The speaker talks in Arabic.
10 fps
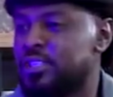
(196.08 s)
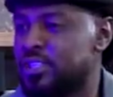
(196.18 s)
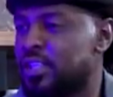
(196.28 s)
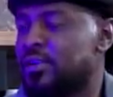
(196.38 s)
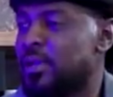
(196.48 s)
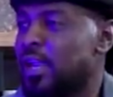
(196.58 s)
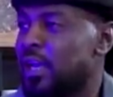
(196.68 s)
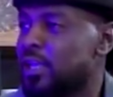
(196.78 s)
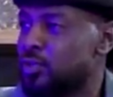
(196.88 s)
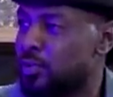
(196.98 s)
جدا
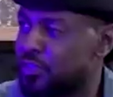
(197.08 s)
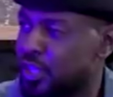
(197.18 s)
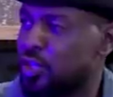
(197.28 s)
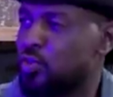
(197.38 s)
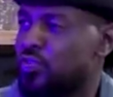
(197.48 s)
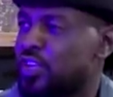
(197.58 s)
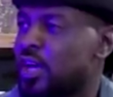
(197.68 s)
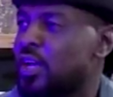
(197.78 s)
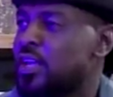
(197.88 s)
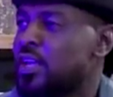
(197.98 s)
بالحلقه دي وافتكر انه
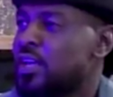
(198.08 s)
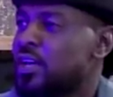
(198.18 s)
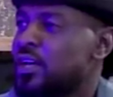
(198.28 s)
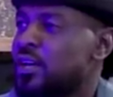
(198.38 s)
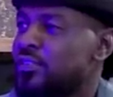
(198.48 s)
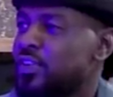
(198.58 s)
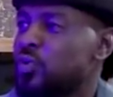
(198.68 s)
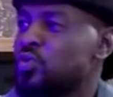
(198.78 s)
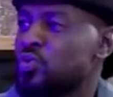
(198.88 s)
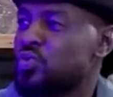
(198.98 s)
فيها آه فيها
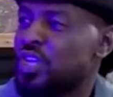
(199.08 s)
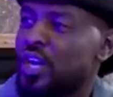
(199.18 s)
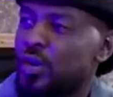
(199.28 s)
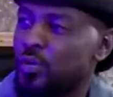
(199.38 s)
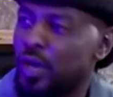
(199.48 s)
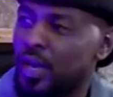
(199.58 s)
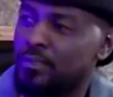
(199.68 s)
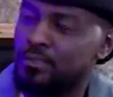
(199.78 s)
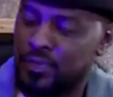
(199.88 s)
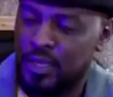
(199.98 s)
خصوصيه لانه
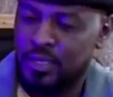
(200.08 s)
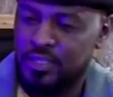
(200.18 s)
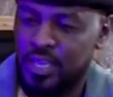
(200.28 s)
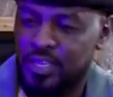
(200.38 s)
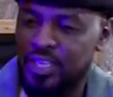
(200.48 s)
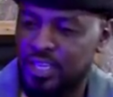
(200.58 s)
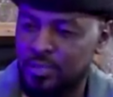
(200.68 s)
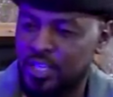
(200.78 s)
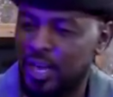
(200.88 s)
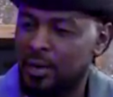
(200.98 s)
انا آه ساكيك
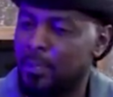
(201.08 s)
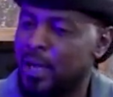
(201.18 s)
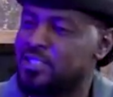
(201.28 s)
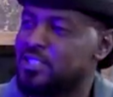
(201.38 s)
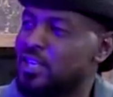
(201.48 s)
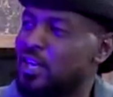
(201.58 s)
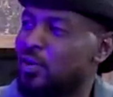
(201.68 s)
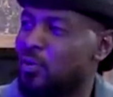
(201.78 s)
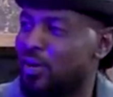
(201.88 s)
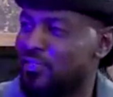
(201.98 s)
يمكن اربع سنين
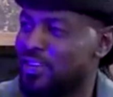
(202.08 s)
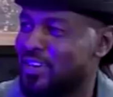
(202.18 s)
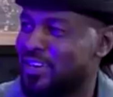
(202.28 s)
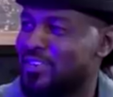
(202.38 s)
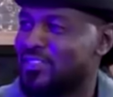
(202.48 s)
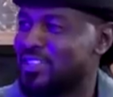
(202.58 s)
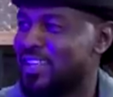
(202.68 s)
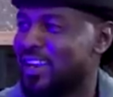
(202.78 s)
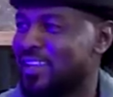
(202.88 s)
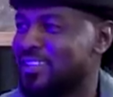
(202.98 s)
لحوار في في
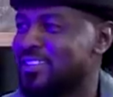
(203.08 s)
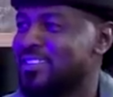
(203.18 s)
الجرايد